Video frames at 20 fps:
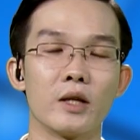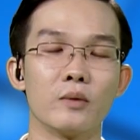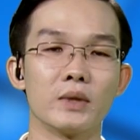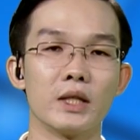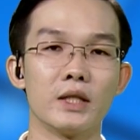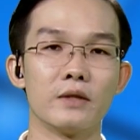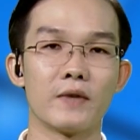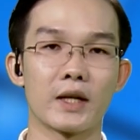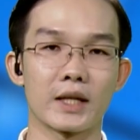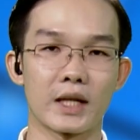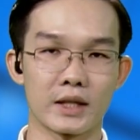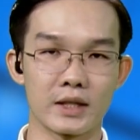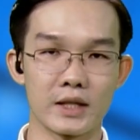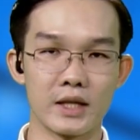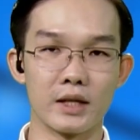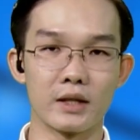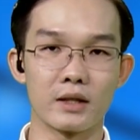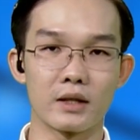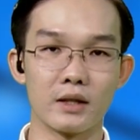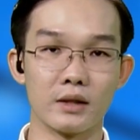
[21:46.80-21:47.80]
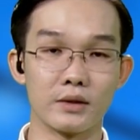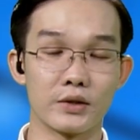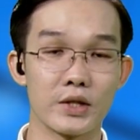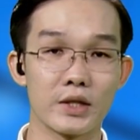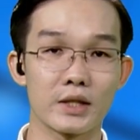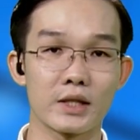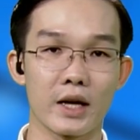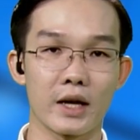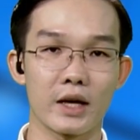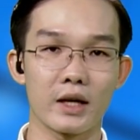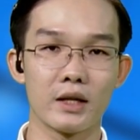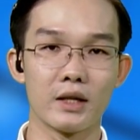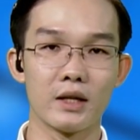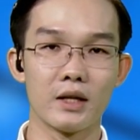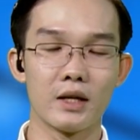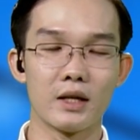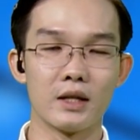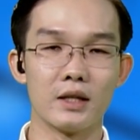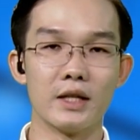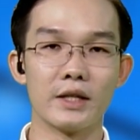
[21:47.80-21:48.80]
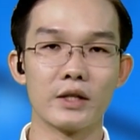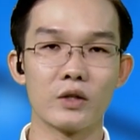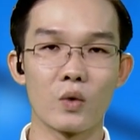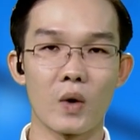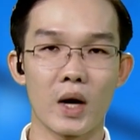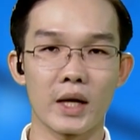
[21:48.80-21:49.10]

thông tin và ảnh gì cần chia sẻ liên